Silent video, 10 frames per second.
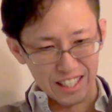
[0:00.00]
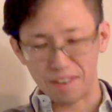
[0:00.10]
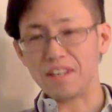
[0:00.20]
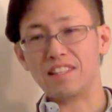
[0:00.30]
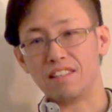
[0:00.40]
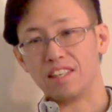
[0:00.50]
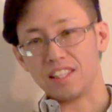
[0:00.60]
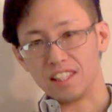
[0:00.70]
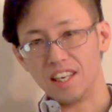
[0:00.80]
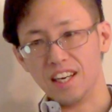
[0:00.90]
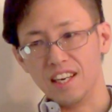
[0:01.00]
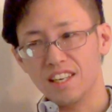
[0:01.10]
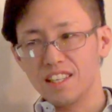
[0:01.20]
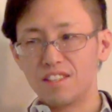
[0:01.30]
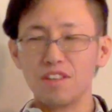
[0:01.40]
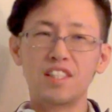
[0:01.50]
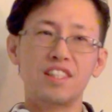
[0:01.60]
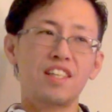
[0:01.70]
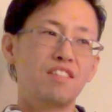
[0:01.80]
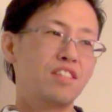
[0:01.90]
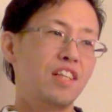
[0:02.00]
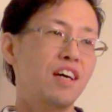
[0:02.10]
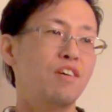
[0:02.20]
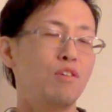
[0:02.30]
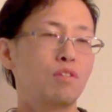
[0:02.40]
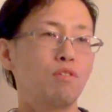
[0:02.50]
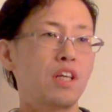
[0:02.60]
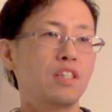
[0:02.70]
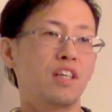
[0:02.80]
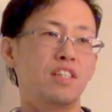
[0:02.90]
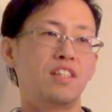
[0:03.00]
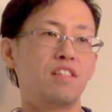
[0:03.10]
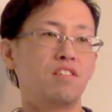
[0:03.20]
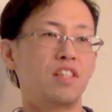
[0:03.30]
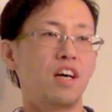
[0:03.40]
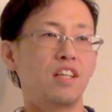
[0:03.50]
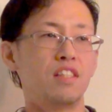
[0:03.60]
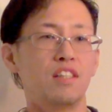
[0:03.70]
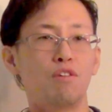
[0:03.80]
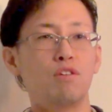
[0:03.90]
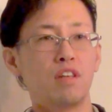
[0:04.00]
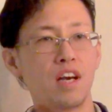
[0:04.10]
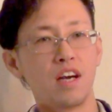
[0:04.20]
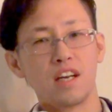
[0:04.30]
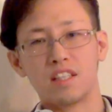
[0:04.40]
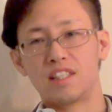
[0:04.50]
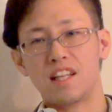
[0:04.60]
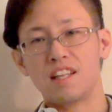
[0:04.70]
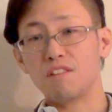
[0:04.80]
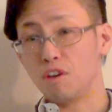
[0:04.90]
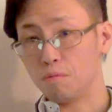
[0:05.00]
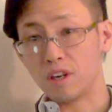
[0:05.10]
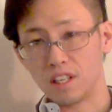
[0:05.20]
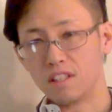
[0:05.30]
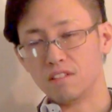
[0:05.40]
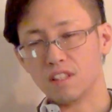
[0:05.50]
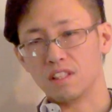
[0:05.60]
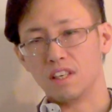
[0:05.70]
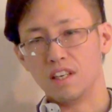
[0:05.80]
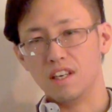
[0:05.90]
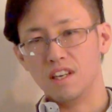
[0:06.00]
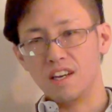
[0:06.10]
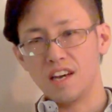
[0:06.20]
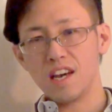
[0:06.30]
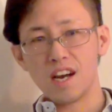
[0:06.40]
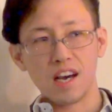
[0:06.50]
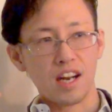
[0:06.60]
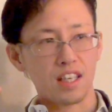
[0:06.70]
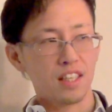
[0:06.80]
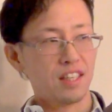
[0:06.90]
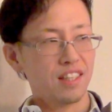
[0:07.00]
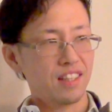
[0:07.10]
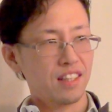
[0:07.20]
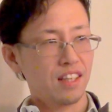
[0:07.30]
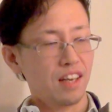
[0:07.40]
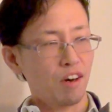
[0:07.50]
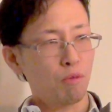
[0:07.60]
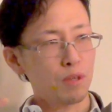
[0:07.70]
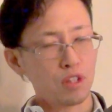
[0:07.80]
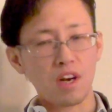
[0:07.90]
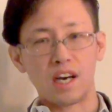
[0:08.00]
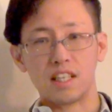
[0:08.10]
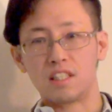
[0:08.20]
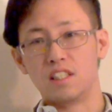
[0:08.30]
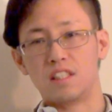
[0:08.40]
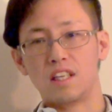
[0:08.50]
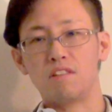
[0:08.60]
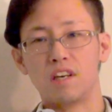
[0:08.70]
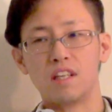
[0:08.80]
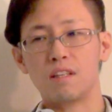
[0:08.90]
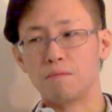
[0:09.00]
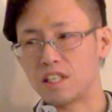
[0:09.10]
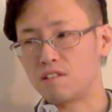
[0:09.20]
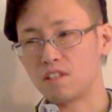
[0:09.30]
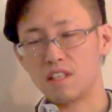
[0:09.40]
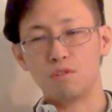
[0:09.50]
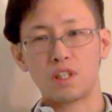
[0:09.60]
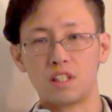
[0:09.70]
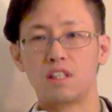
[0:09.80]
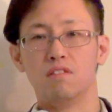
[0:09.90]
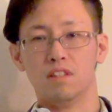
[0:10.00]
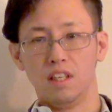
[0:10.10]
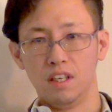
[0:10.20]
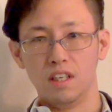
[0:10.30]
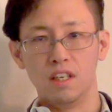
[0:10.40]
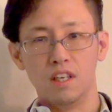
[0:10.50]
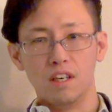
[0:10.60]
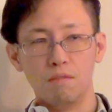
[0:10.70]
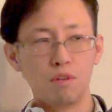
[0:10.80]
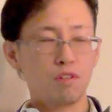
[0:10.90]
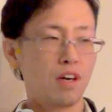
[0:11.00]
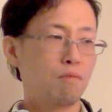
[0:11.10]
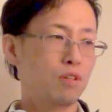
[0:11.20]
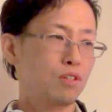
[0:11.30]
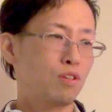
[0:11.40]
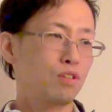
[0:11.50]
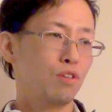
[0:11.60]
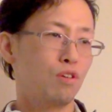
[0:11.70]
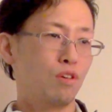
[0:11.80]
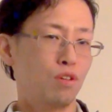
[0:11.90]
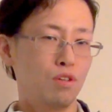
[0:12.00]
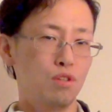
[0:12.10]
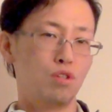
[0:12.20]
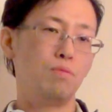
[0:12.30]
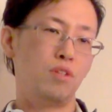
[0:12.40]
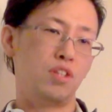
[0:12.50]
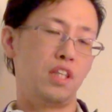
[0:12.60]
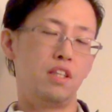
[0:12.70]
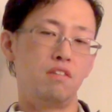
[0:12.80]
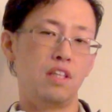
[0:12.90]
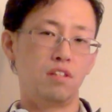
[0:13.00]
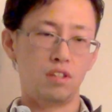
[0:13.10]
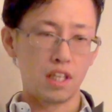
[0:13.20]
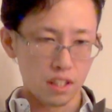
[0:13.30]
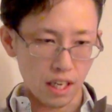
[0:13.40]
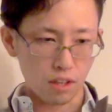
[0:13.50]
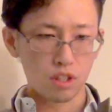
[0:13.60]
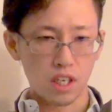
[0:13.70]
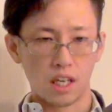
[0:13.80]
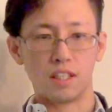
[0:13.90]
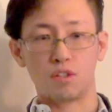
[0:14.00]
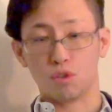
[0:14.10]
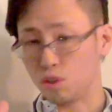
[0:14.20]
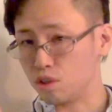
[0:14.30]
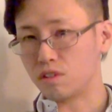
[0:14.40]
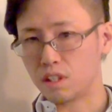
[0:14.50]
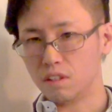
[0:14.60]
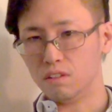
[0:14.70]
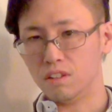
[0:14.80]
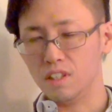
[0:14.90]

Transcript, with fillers: 喋ってるからさ、人が自殺した、要は相談者が自殺した話で、こいつヘラヘラしたいなとは思わないでください。ヘラヘラ、えー、面白い話にしないとあなたも聞く気失せちゃうんで、僕は僕のその、この ユーチューブ のチャンネルで常に楽しい話をするっていう、